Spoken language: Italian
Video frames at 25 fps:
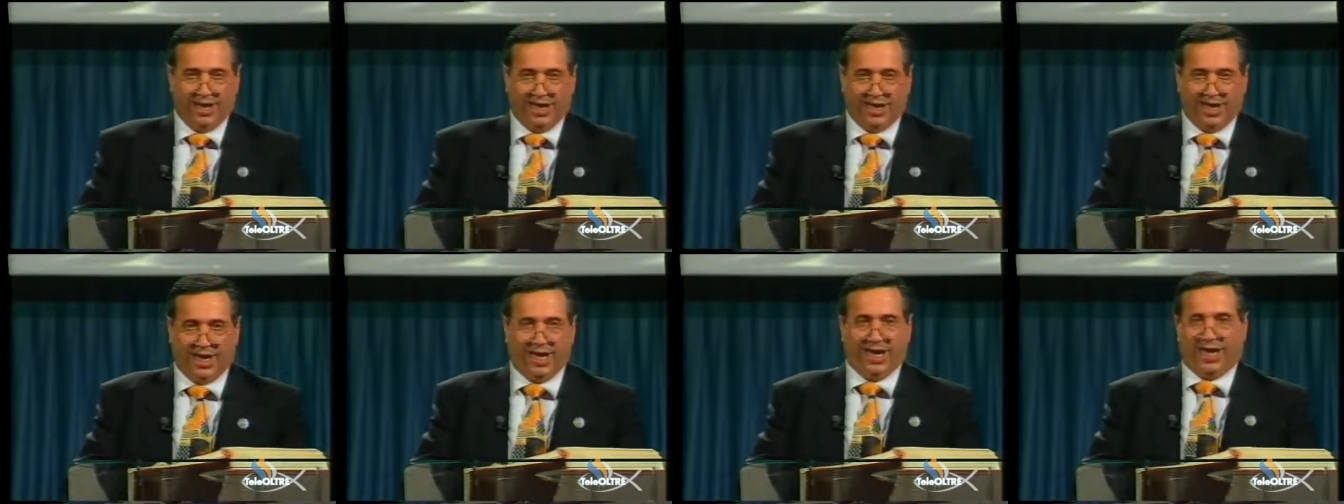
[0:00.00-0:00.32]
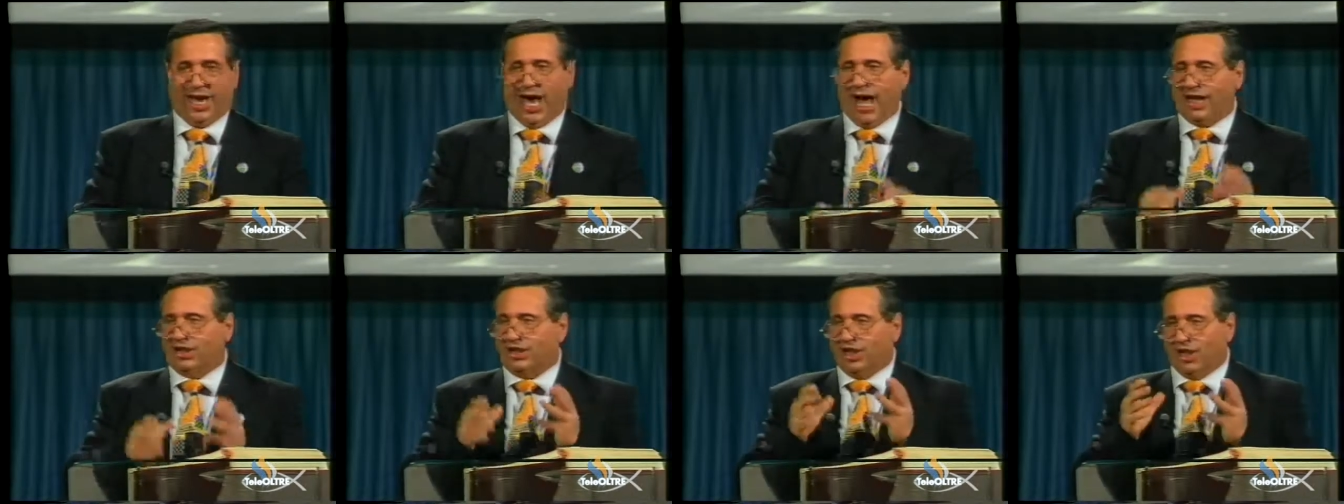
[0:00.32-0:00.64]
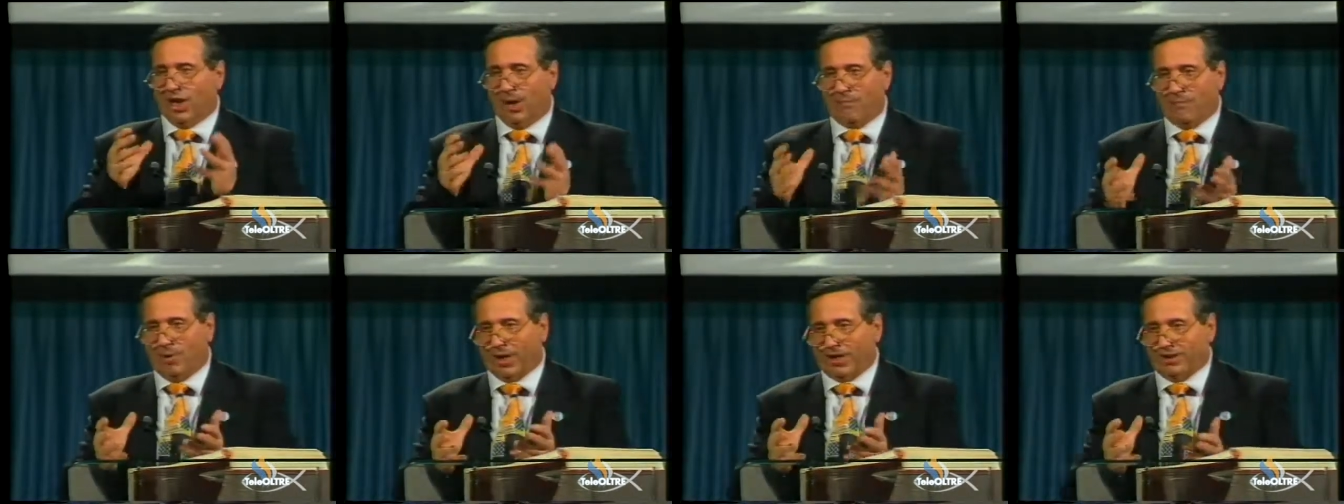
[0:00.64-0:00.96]
E a
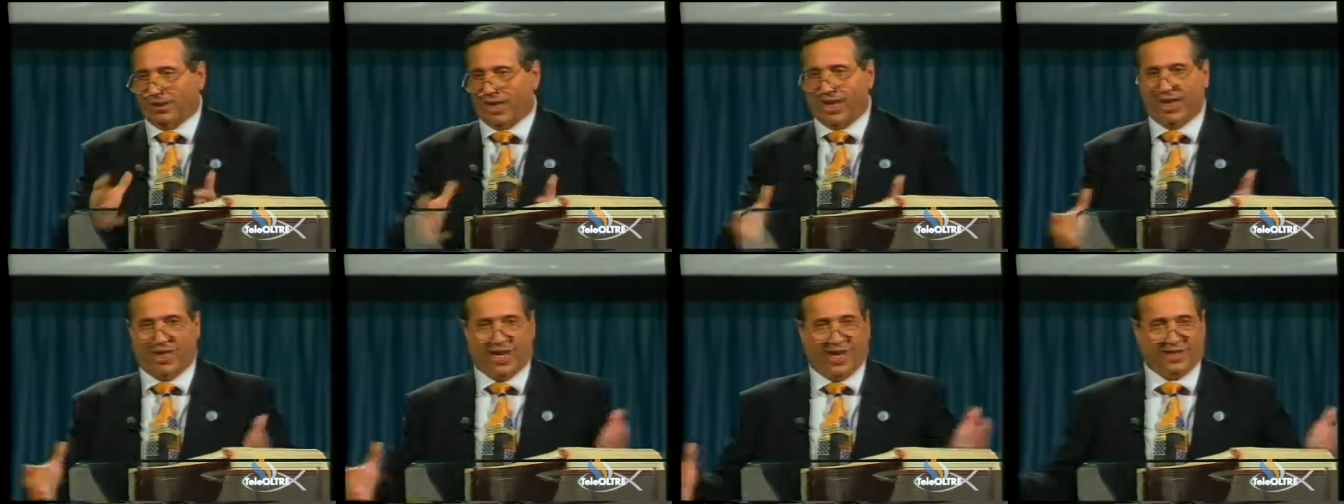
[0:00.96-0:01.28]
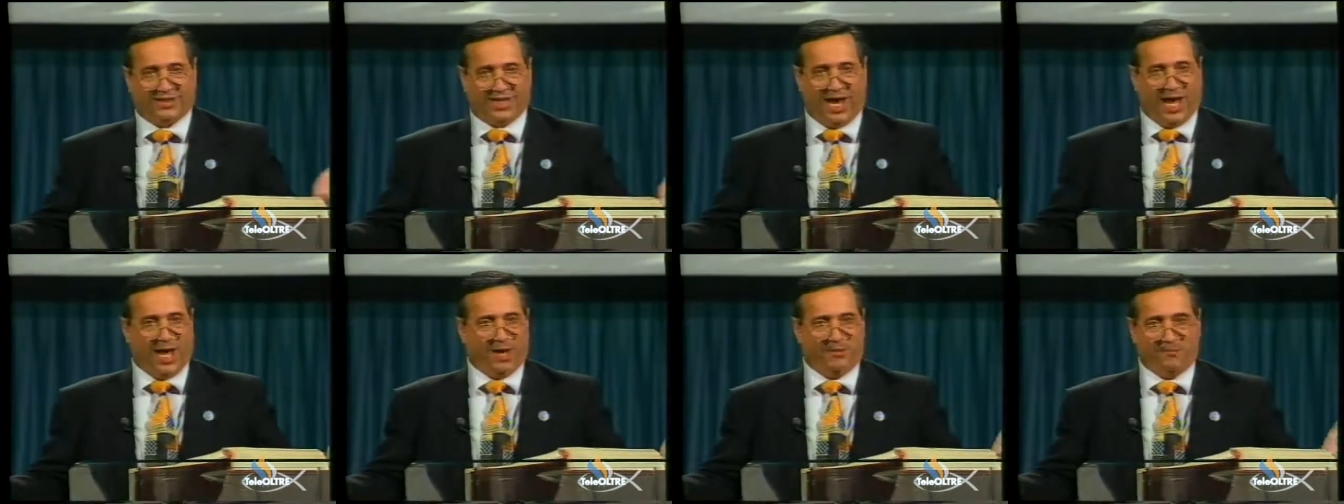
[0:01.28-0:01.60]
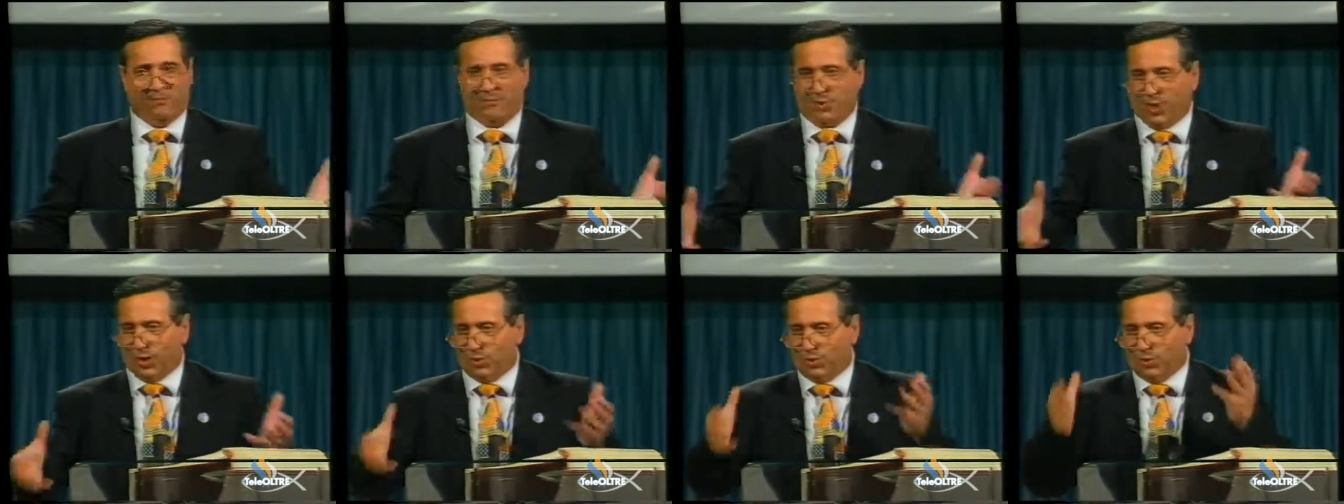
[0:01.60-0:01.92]
Dio appartiene
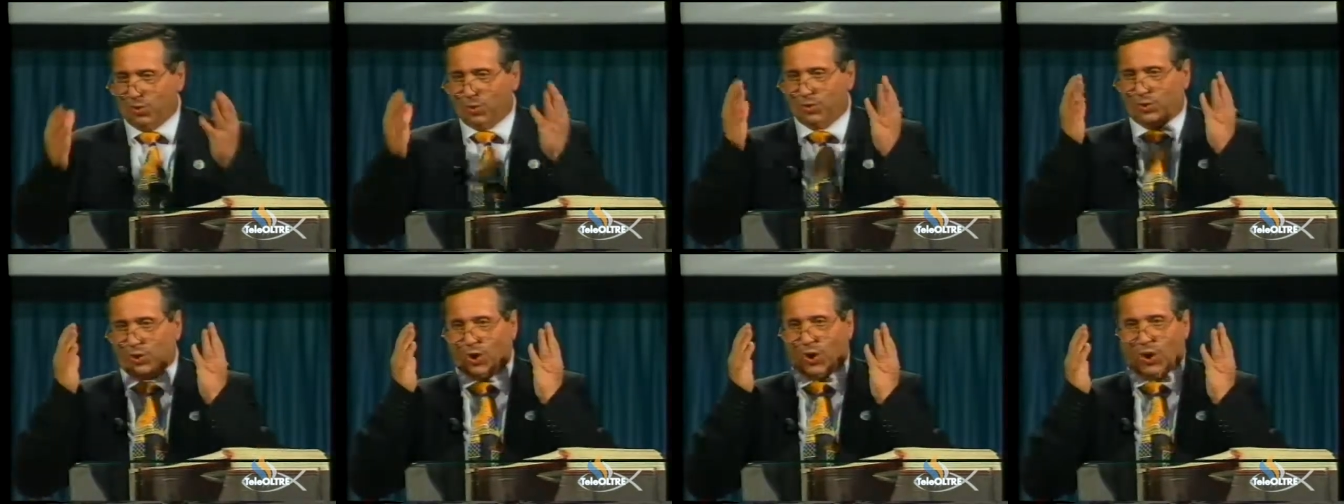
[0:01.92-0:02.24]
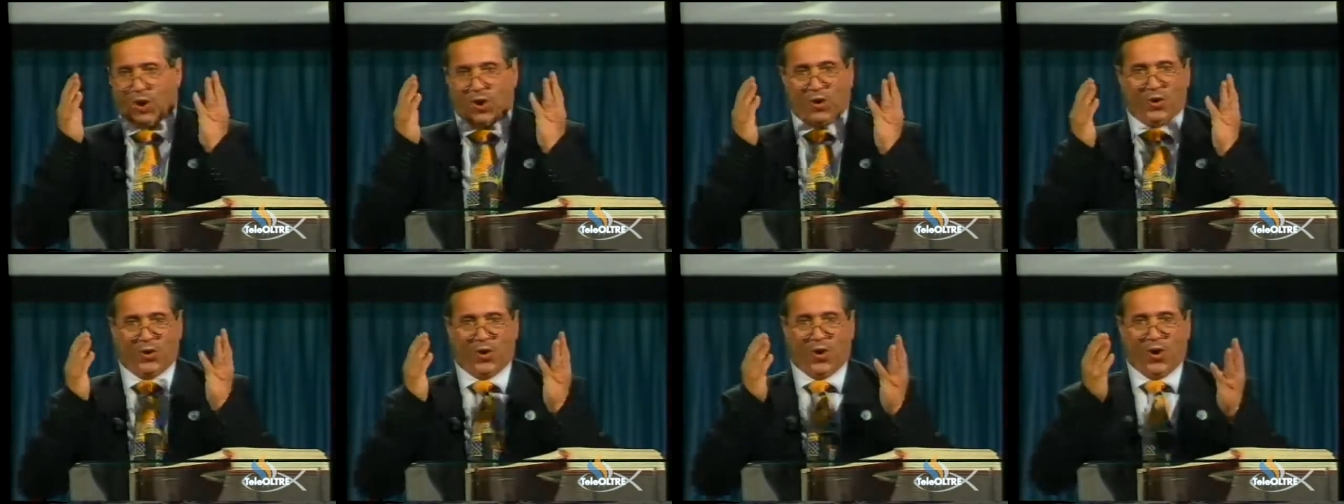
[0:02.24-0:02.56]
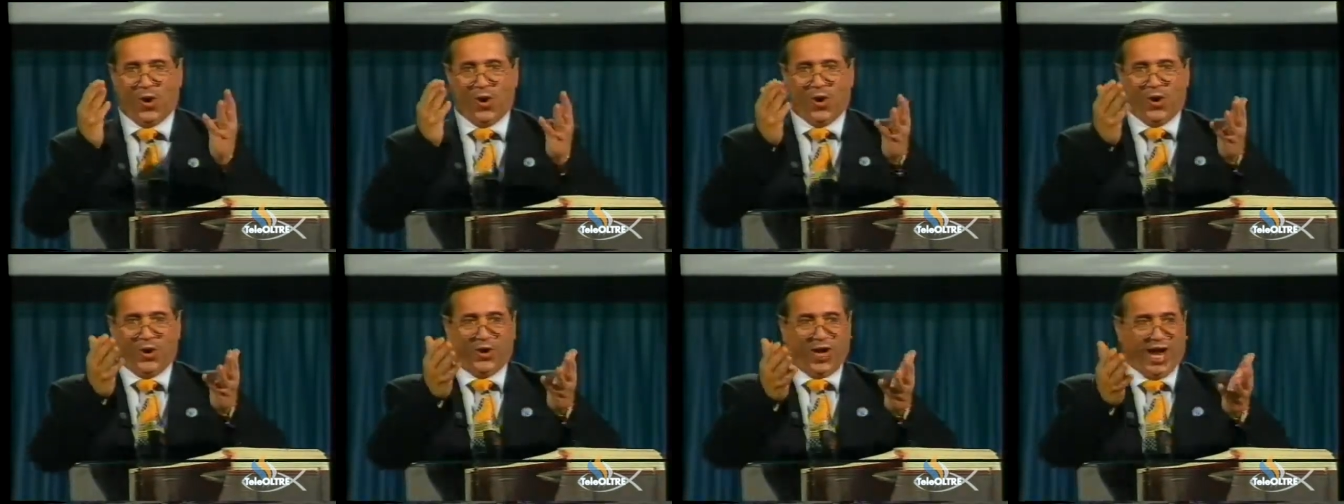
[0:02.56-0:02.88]
sempre tutto
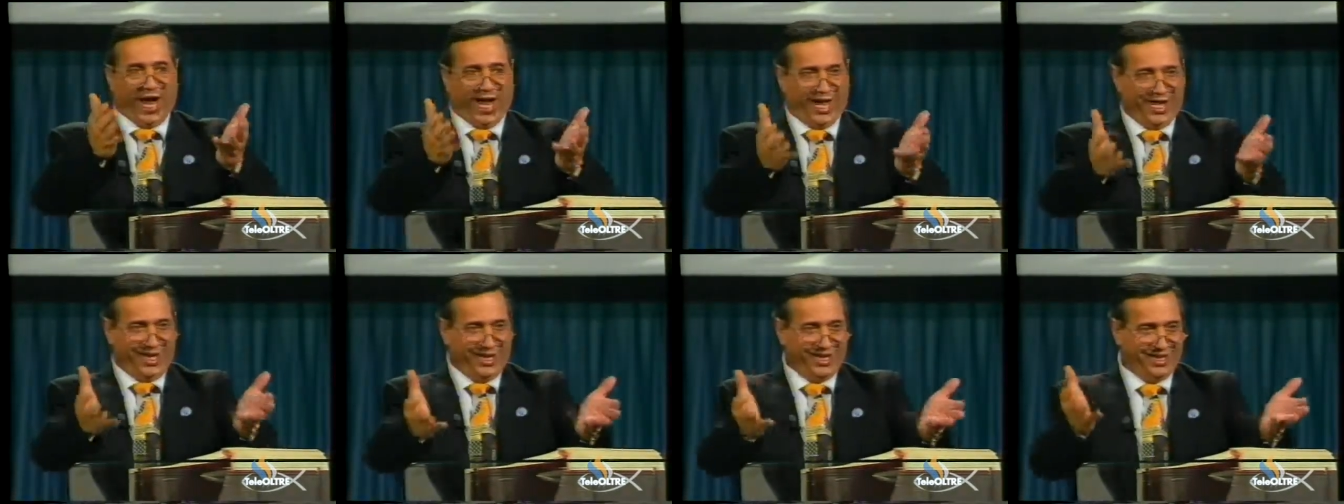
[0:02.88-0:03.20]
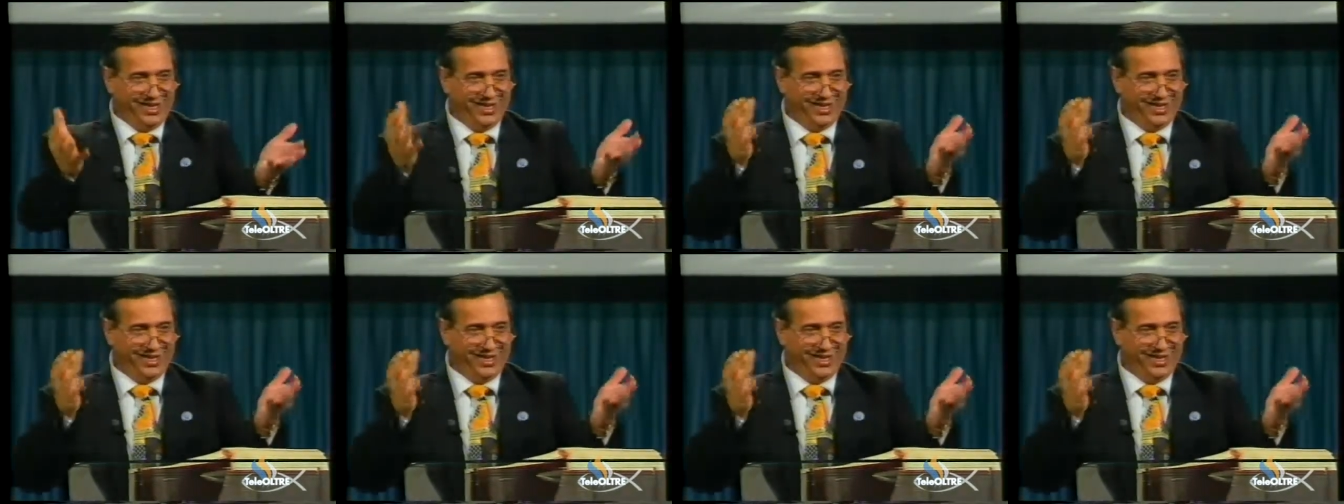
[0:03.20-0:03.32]
l'onore,